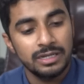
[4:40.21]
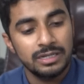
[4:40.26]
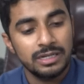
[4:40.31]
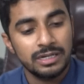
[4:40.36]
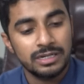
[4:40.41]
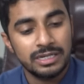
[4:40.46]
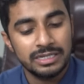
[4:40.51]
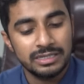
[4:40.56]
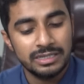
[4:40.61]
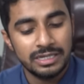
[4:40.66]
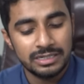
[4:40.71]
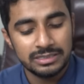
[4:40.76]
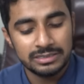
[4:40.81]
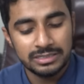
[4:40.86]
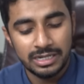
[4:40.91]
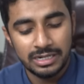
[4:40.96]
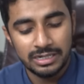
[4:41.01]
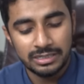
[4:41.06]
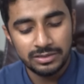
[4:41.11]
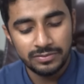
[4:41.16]
अकीदा
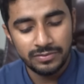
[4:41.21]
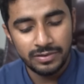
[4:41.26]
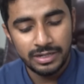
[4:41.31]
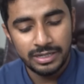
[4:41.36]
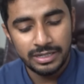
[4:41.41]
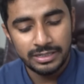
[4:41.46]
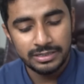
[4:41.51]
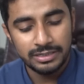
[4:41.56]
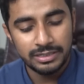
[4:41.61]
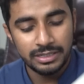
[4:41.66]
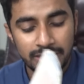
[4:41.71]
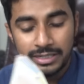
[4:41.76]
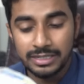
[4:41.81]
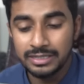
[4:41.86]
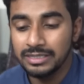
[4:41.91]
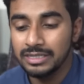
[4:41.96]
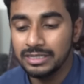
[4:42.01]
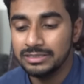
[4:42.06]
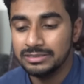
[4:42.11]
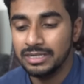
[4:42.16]
रसालत वाला है जी
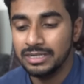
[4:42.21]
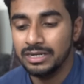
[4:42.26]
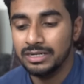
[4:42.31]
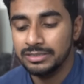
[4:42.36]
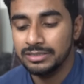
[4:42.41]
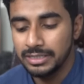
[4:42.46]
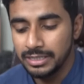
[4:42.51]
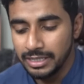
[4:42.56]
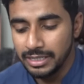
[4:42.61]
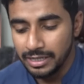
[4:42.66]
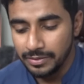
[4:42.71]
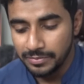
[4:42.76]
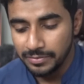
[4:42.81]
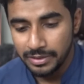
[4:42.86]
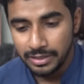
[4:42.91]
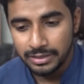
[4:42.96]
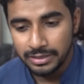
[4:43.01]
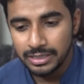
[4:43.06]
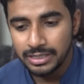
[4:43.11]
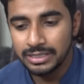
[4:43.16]
अकीदा रसालत से क्या
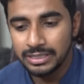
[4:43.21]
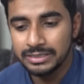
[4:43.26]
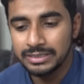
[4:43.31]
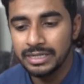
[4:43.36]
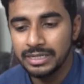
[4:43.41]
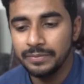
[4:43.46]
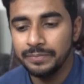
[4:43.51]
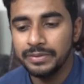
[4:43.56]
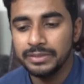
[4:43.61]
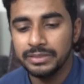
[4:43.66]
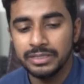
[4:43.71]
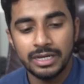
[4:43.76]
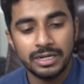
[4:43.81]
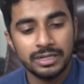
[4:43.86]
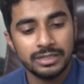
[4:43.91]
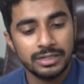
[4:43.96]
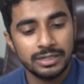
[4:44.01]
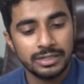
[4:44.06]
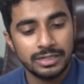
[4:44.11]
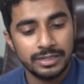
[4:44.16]
मुराद है ये आपने तैयार
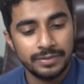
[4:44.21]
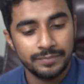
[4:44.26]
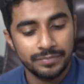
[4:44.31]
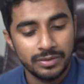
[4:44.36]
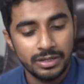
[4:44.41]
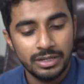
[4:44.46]
करना है